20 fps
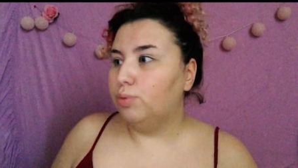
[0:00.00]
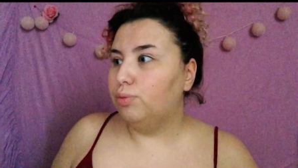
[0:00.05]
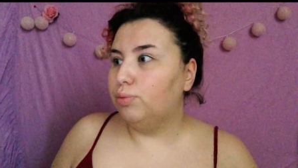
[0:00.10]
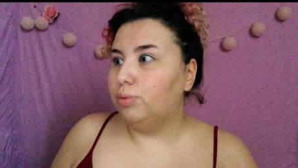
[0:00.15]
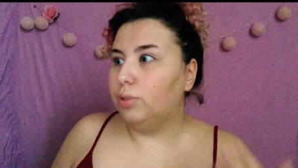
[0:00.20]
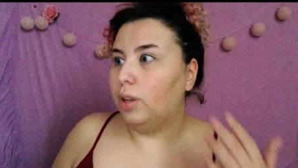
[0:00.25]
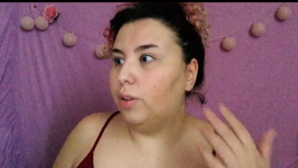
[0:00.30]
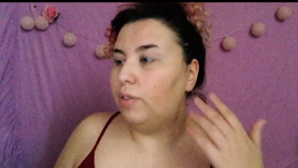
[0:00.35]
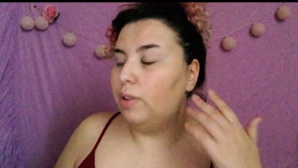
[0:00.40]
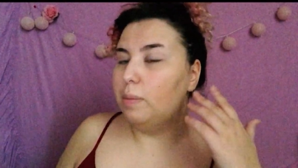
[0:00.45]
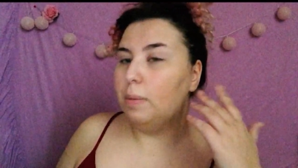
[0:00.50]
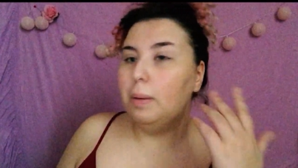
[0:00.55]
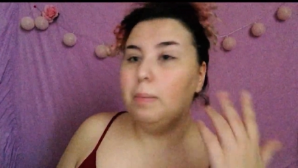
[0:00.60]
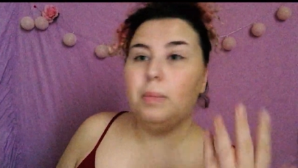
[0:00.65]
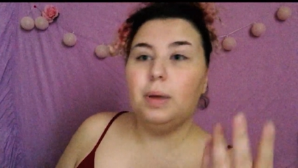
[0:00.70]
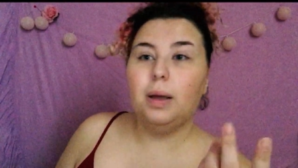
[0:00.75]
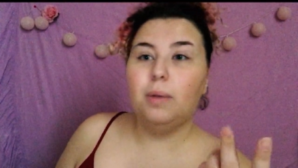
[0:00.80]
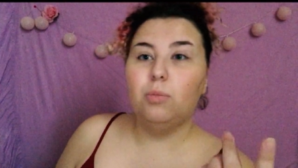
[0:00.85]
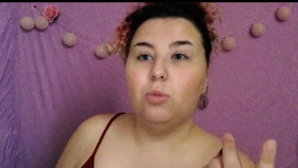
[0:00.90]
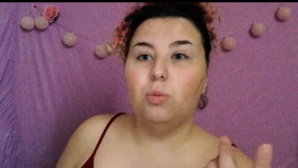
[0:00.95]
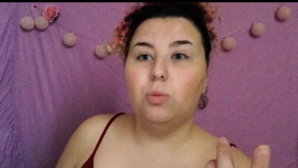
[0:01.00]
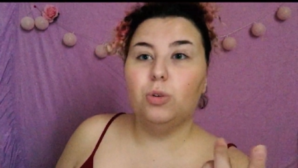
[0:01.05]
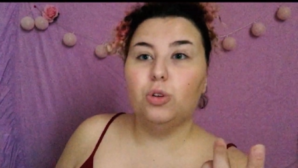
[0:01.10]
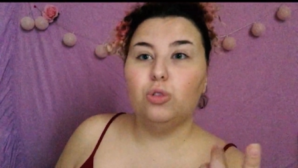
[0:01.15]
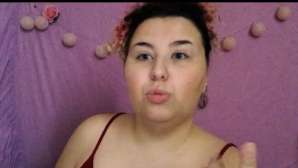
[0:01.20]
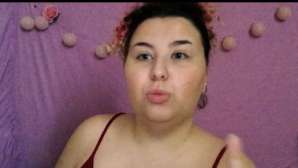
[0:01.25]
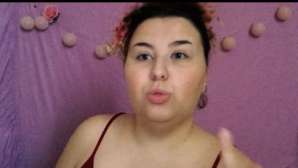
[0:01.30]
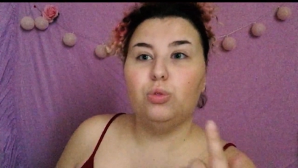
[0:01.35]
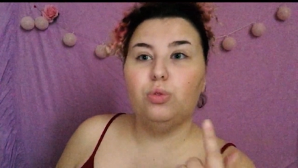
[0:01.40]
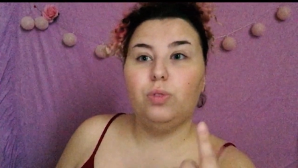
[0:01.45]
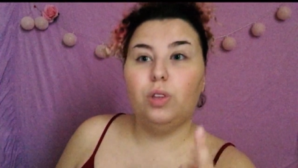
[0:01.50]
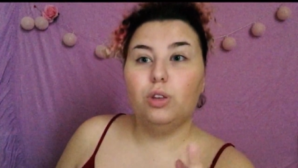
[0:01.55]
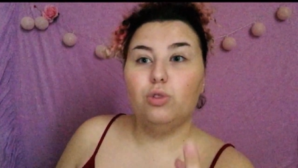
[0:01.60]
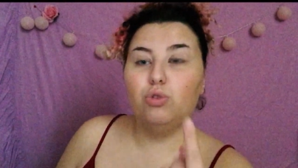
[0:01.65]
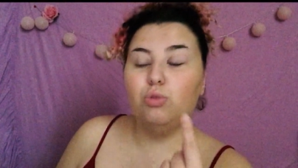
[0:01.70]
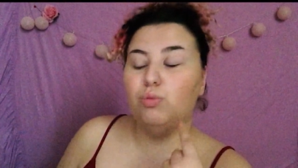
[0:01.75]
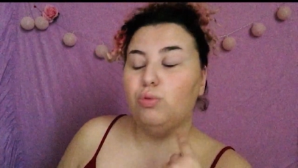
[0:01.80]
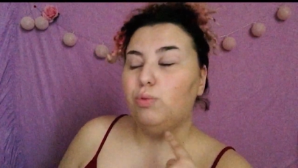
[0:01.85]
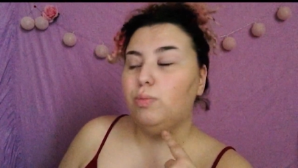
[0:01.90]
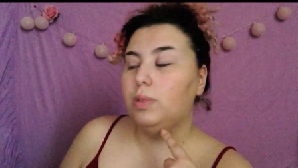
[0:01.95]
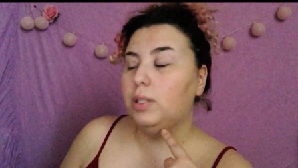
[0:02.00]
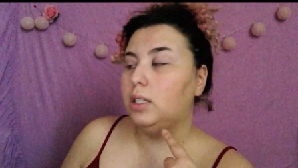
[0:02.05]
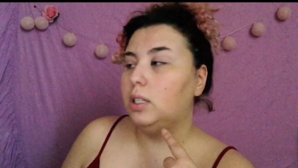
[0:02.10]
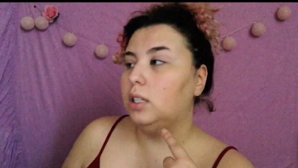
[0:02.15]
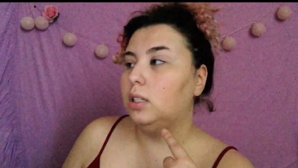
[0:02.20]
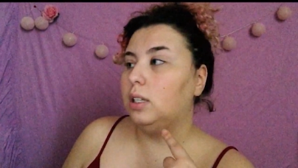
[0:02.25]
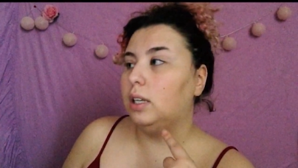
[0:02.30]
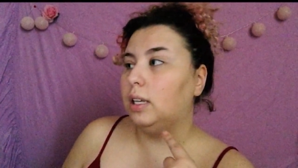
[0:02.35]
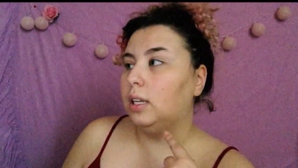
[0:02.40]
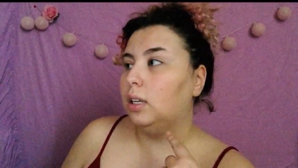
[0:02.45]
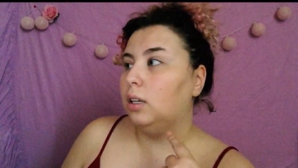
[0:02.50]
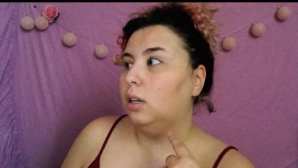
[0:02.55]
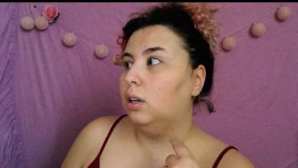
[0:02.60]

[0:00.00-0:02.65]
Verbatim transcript: Il y avait même à un moment, je me souviens d'une publicité.